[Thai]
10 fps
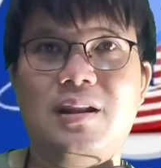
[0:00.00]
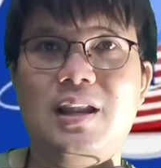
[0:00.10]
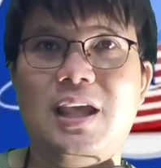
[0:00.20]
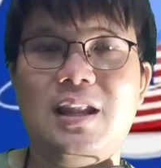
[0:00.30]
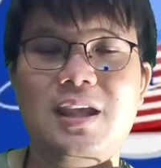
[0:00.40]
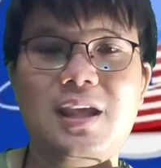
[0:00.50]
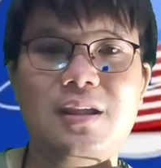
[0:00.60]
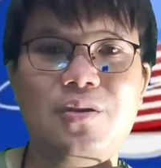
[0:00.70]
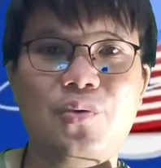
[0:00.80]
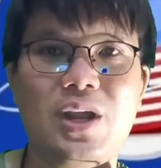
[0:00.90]
เหรียญที่
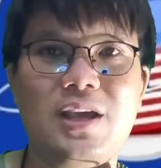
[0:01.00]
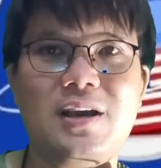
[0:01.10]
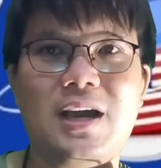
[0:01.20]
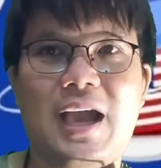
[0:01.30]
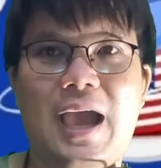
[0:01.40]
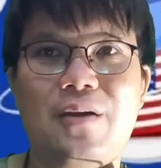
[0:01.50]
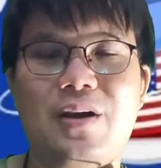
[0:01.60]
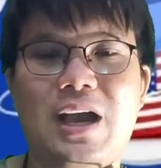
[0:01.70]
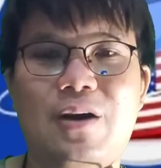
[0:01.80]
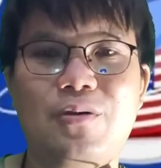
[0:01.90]
อยู่ในเครือข่ายข
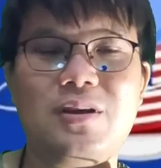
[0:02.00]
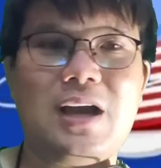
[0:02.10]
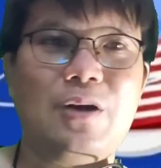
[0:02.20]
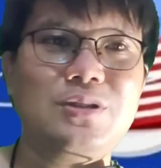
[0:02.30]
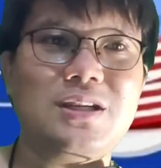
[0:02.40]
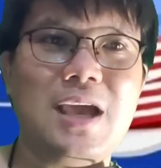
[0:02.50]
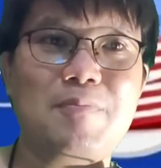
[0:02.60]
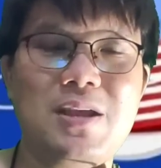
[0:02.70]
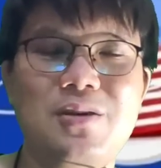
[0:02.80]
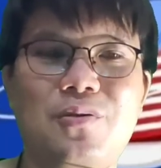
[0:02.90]
องเขาจะได้
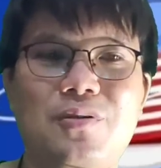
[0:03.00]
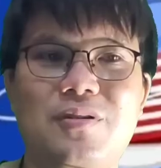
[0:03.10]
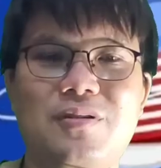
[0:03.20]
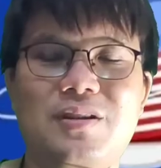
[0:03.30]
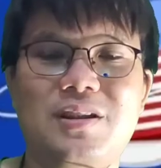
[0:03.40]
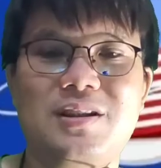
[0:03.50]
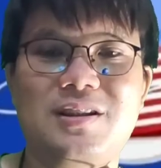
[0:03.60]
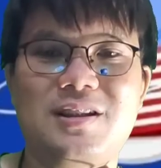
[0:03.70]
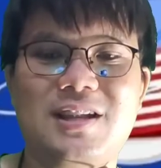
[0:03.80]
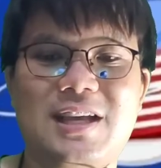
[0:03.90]
ประโยชน์
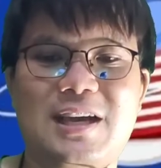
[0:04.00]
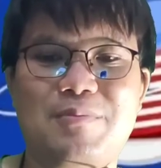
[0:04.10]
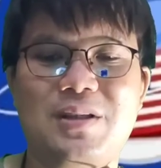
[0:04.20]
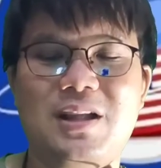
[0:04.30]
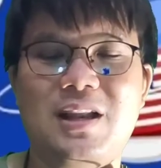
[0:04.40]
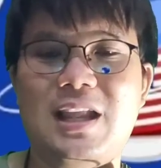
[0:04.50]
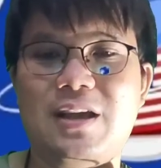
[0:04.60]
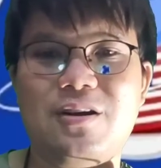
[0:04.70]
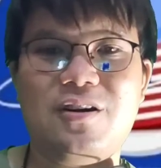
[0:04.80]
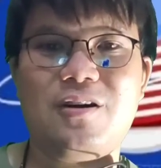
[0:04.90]
นะครับและ
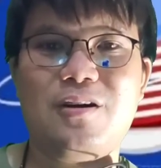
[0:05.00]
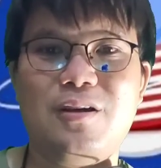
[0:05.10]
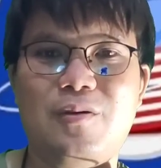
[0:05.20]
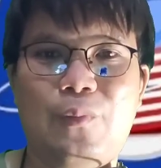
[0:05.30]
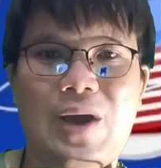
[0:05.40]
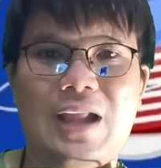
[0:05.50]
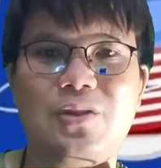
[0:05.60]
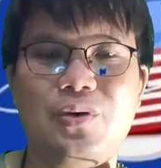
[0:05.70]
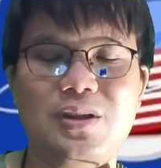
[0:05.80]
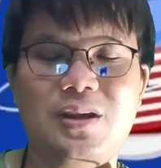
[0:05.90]
ก็วาน
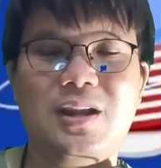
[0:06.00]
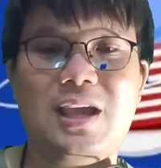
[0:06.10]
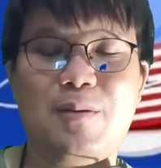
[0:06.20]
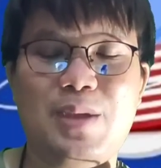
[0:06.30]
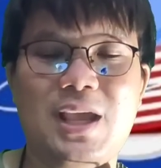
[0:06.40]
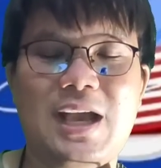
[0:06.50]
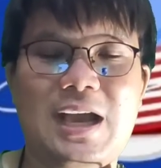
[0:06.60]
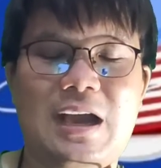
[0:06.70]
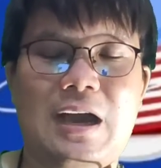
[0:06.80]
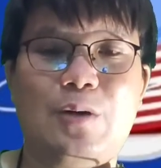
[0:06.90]
ตัวอื่นในอเมริกา
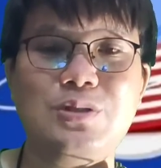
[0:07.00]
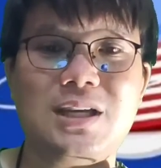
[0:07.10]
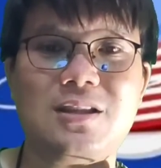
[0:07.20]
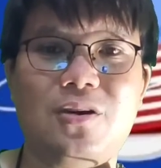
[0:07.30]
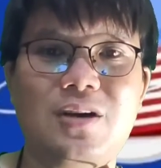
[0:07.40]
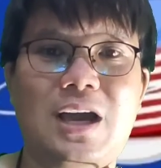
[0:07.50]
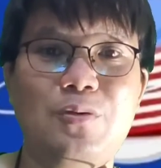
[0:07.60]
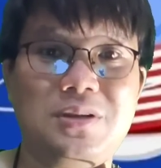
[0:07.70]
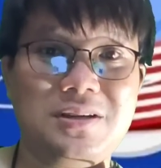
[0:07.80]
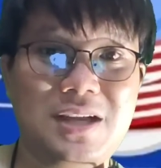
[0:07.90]
เขาจะต้องเข้า
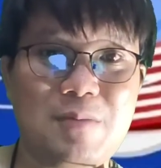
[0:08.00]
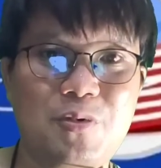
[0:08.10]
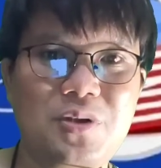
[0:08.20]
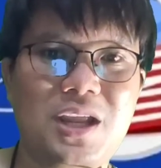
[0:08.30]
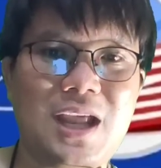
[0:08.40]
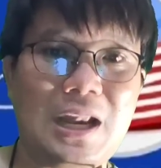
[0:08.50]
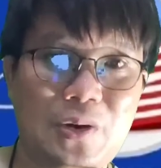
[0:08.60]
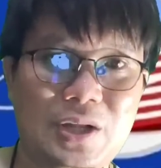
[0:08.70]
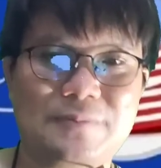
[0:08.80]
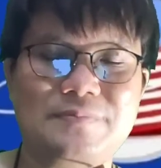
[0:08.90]
ถึงเหรียญพวกนี้แน่นอน